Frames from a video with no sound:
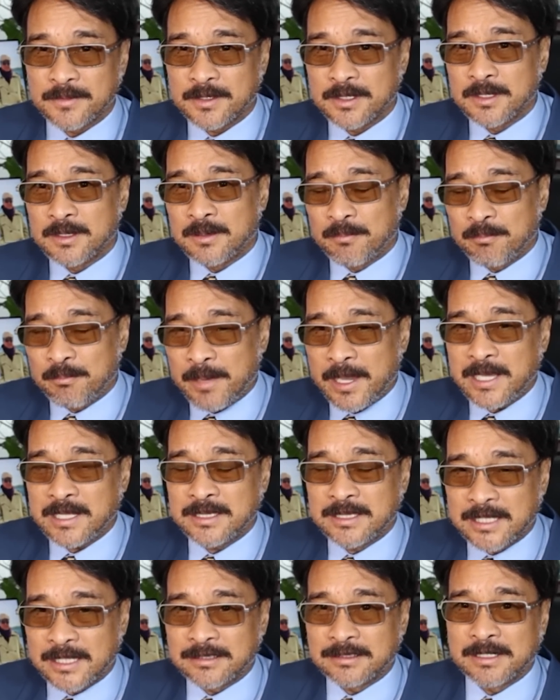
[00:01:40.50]
made
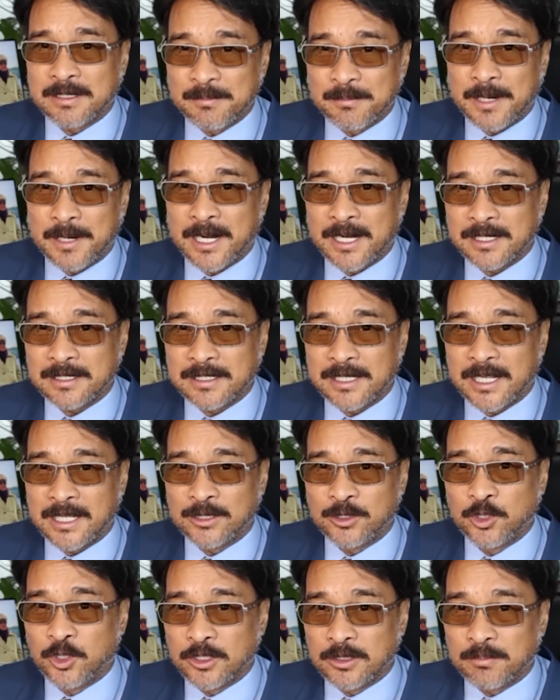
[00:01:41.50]
that remark na
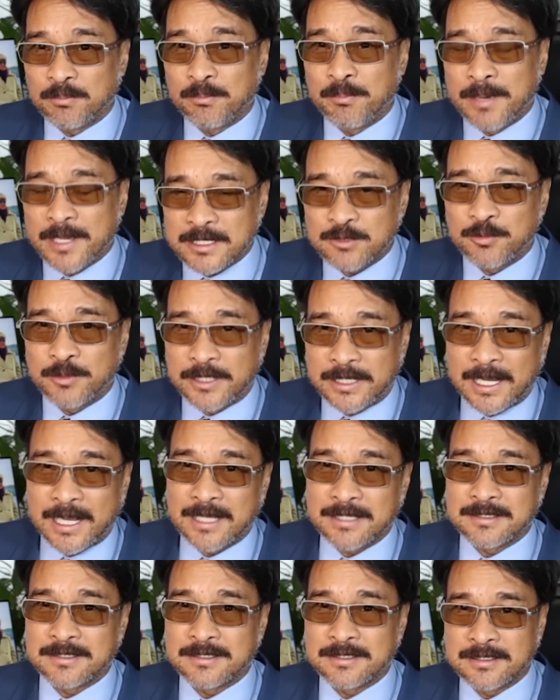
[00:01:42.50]
don't mess with
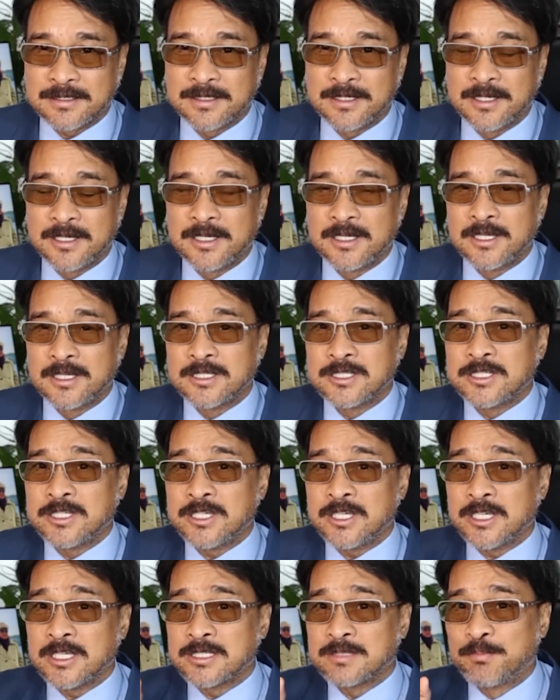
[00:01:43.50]
us. She
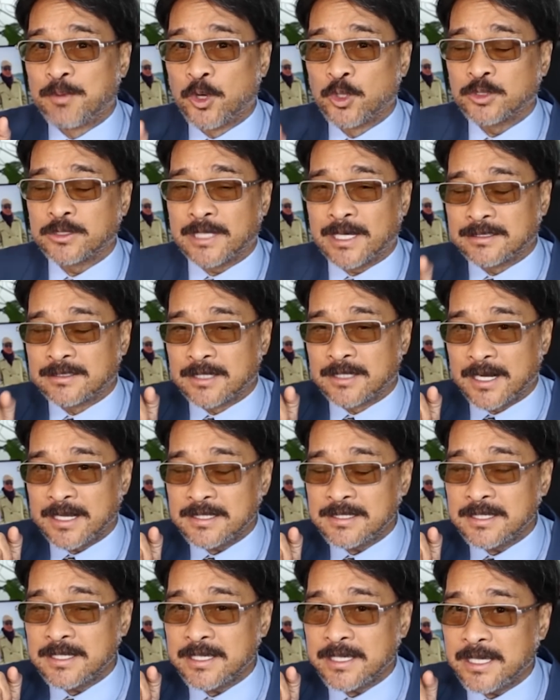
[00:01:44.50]
is both
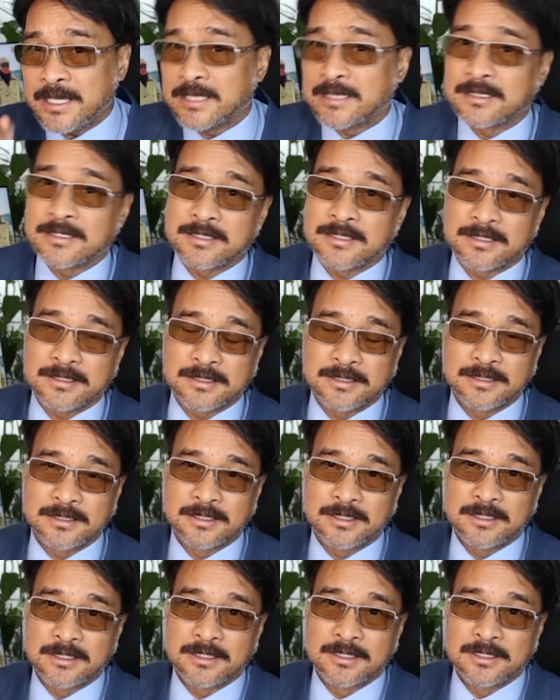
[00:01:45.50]
addressing it
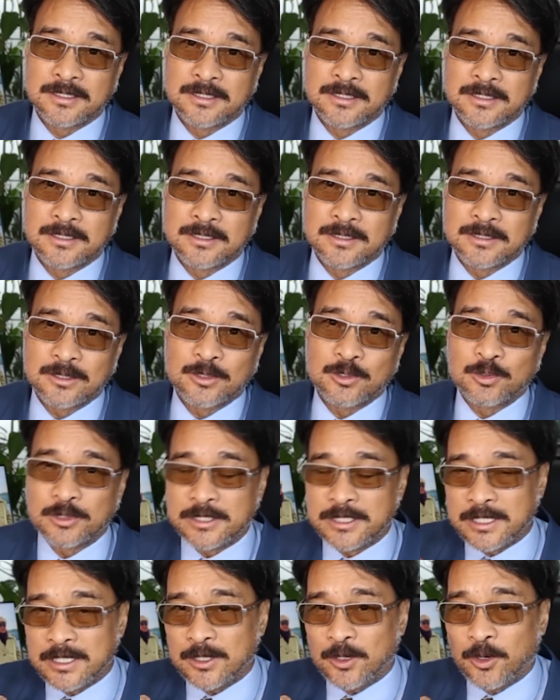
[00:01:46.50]
to
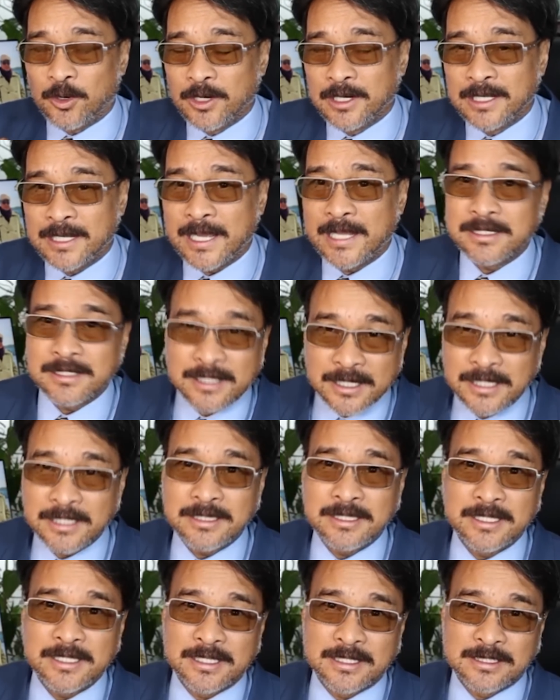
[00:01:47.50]
the online
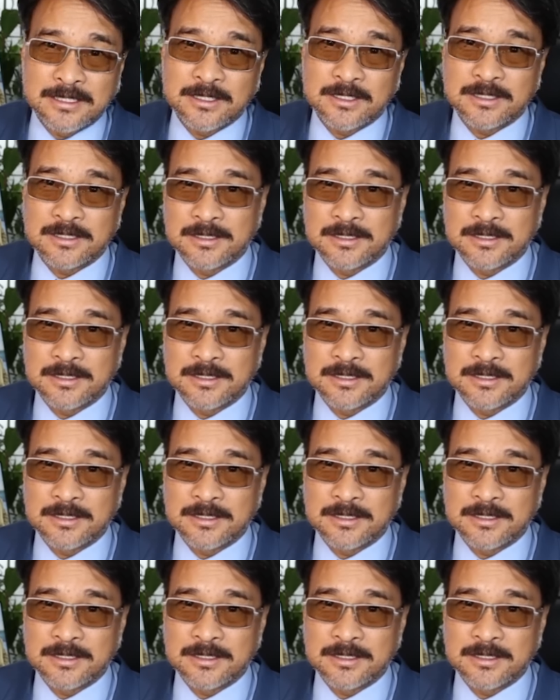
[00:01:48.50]
critics